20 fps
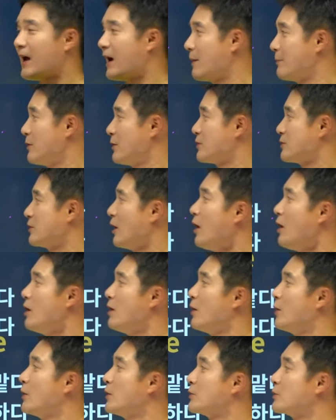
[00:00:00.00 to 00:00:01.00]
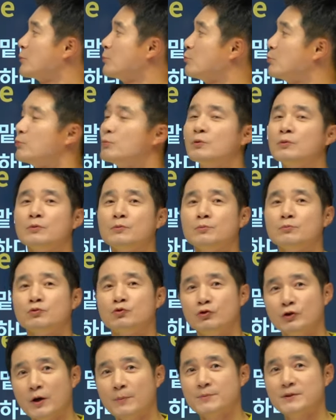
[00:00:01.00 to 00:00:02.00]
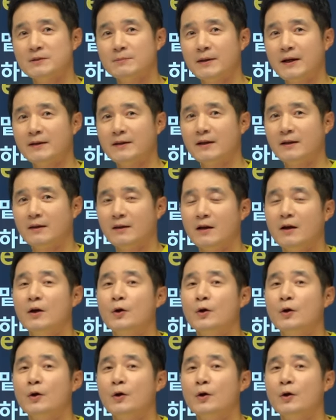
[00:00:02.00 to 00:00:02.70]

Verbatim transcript: 하면서 두렵지만은